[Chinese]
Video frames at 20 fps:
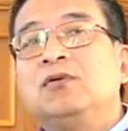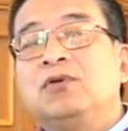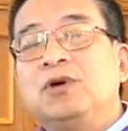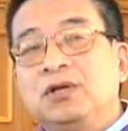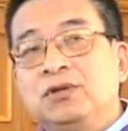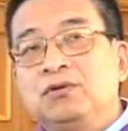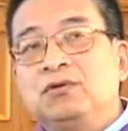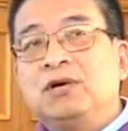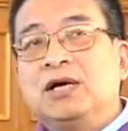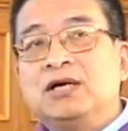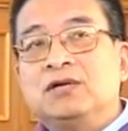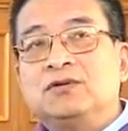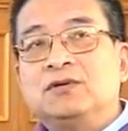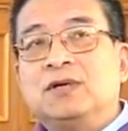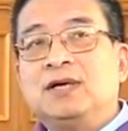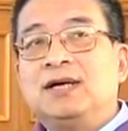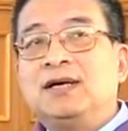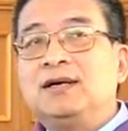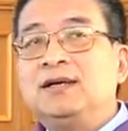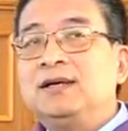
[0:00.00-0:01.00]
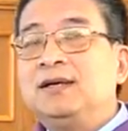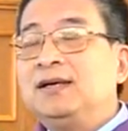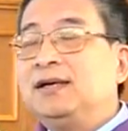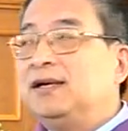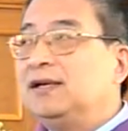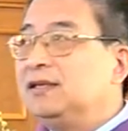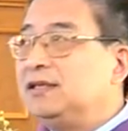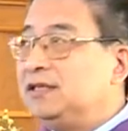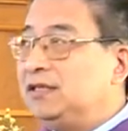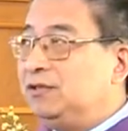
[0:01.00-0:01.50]
换句话说，
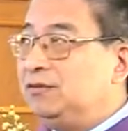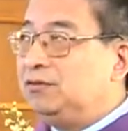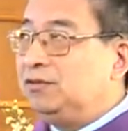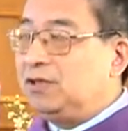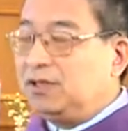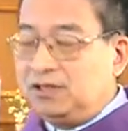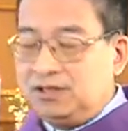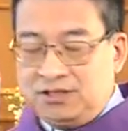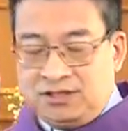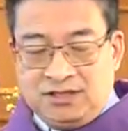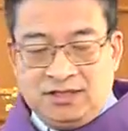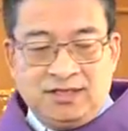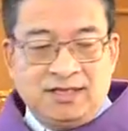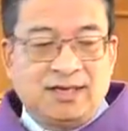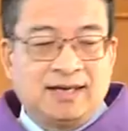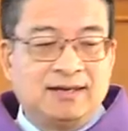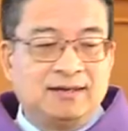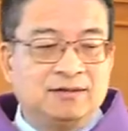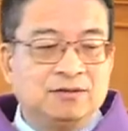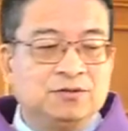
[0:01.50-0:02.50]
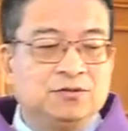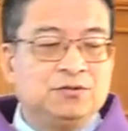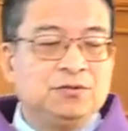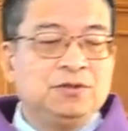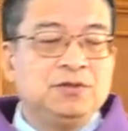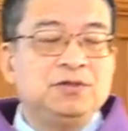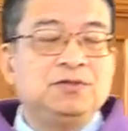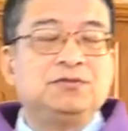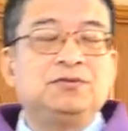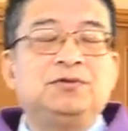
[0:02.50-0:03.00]
基督教信仰
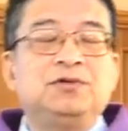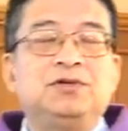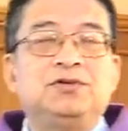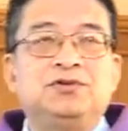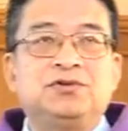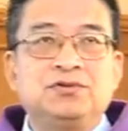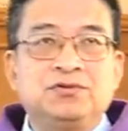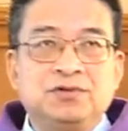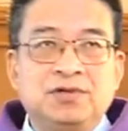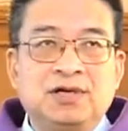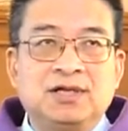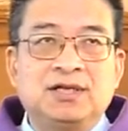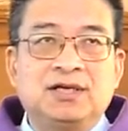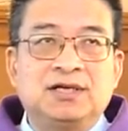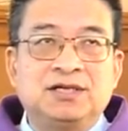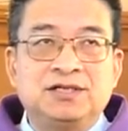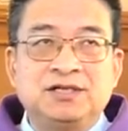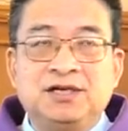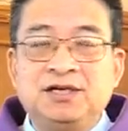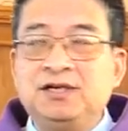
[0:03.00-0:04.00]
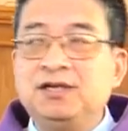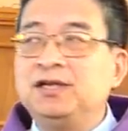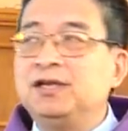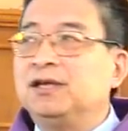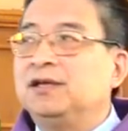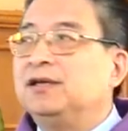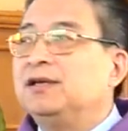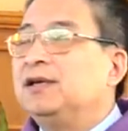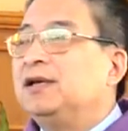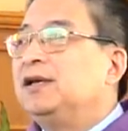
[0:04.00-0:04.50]
最最重要的真
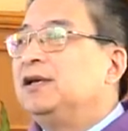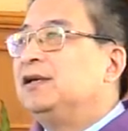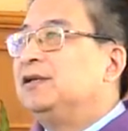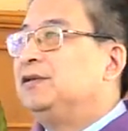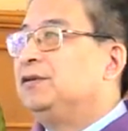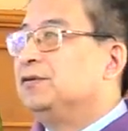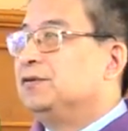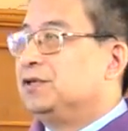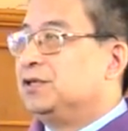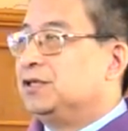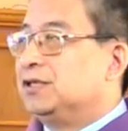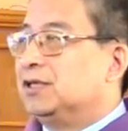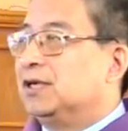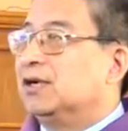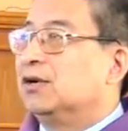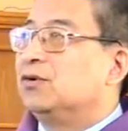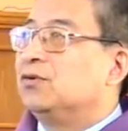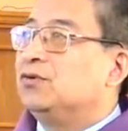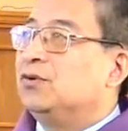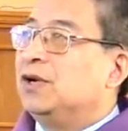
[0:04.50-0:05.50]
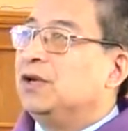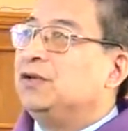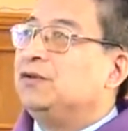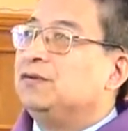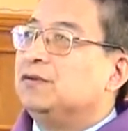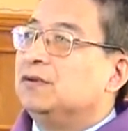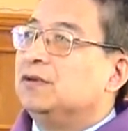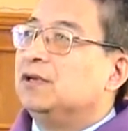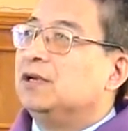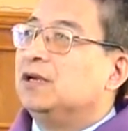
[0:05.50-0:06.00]
理，就是关
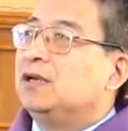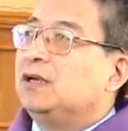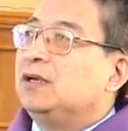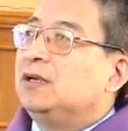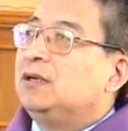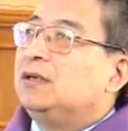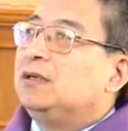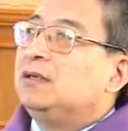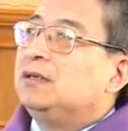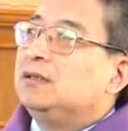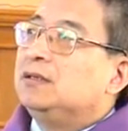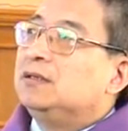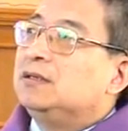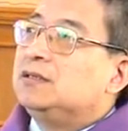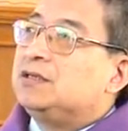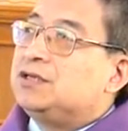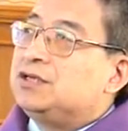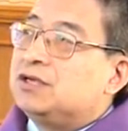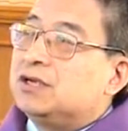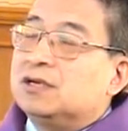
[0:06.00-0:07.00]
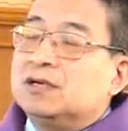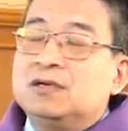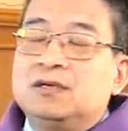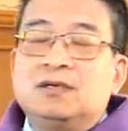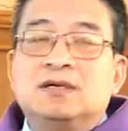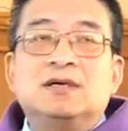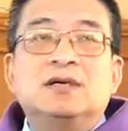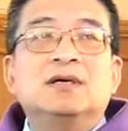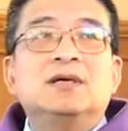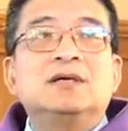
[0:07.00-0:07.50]
于。
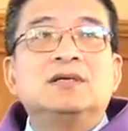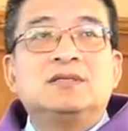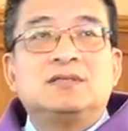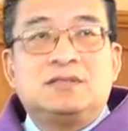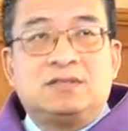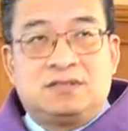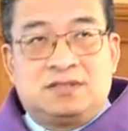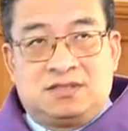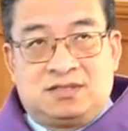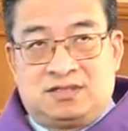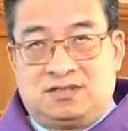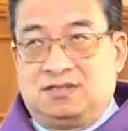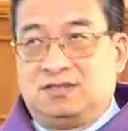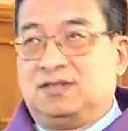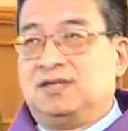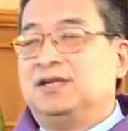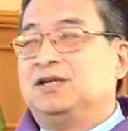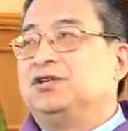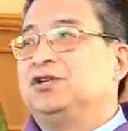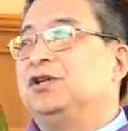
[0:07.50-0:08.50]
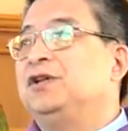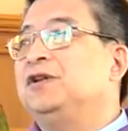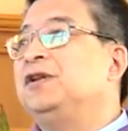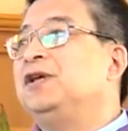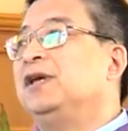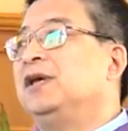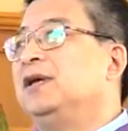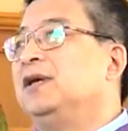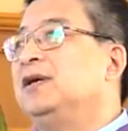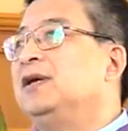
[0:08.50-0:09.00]
生和死的真
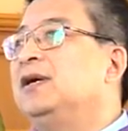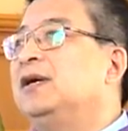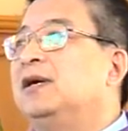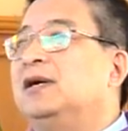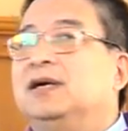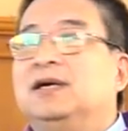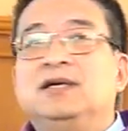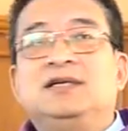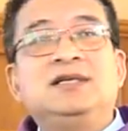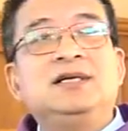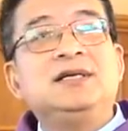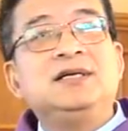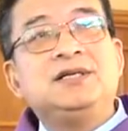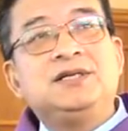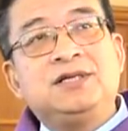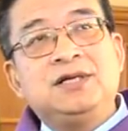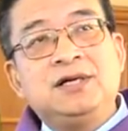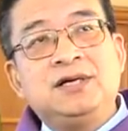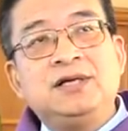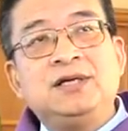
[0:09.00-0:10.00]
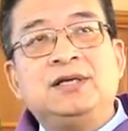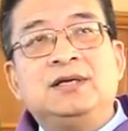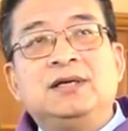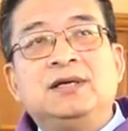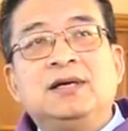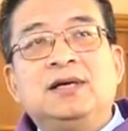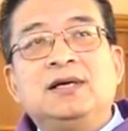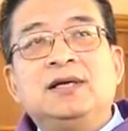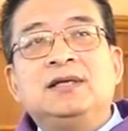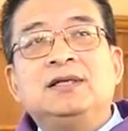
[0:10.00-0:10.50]
理，而这一真理
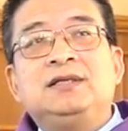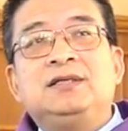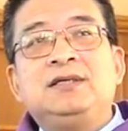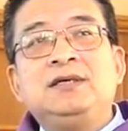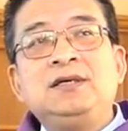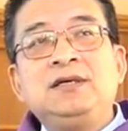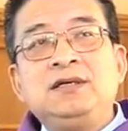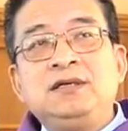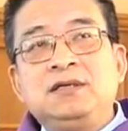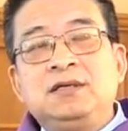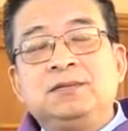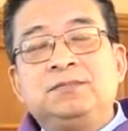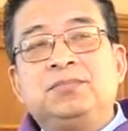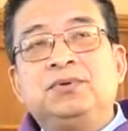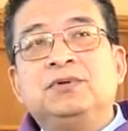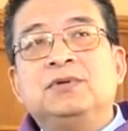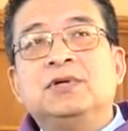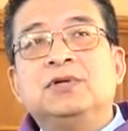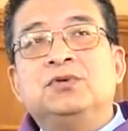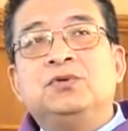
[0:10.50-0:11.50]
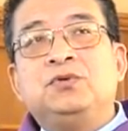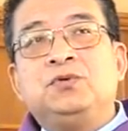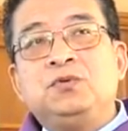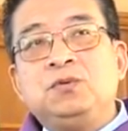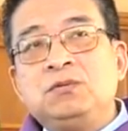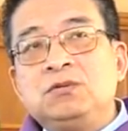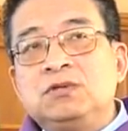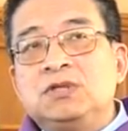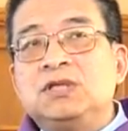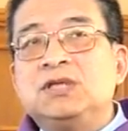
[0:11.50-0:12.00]
进一步的
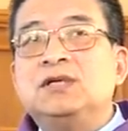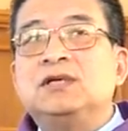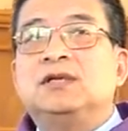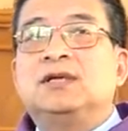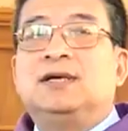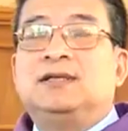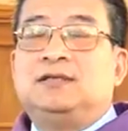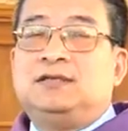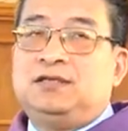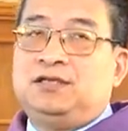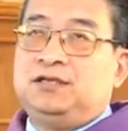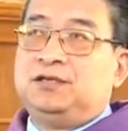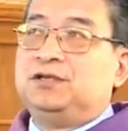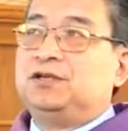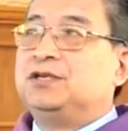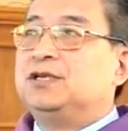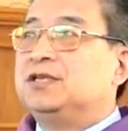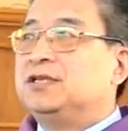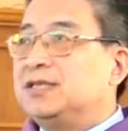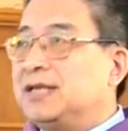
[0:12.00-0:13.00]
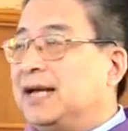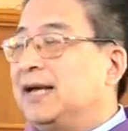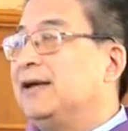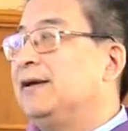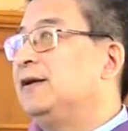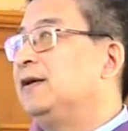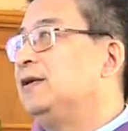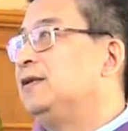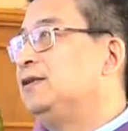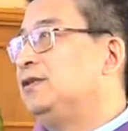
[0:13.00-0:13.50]
具体的启示在
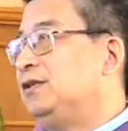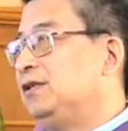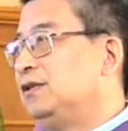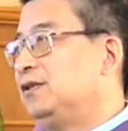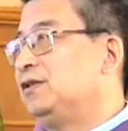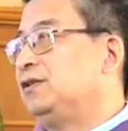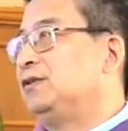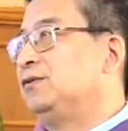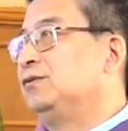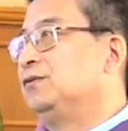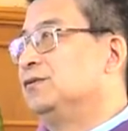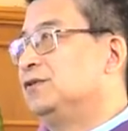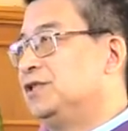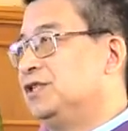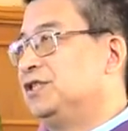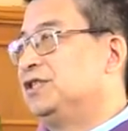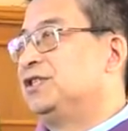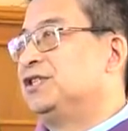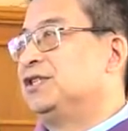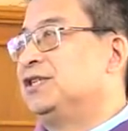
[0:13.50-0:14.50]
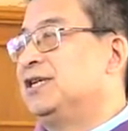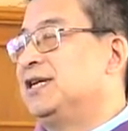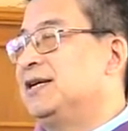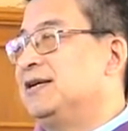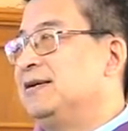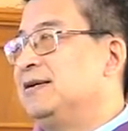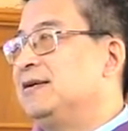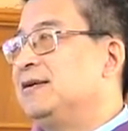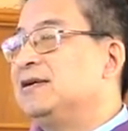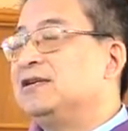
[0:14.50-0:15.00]
启示录十四
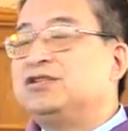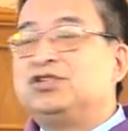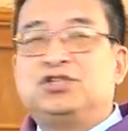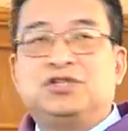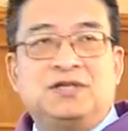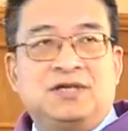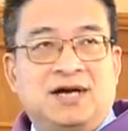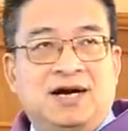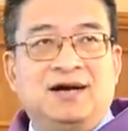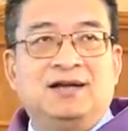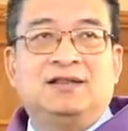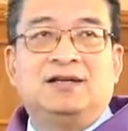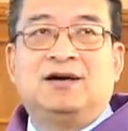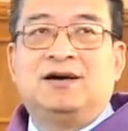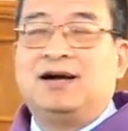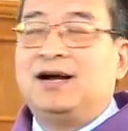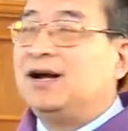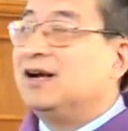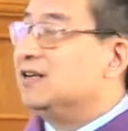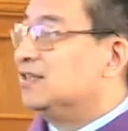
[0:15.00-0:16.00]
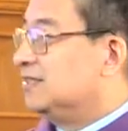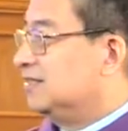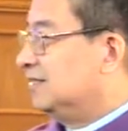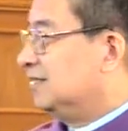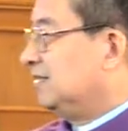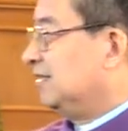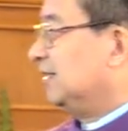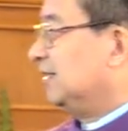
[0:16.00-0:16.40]
章十二到二十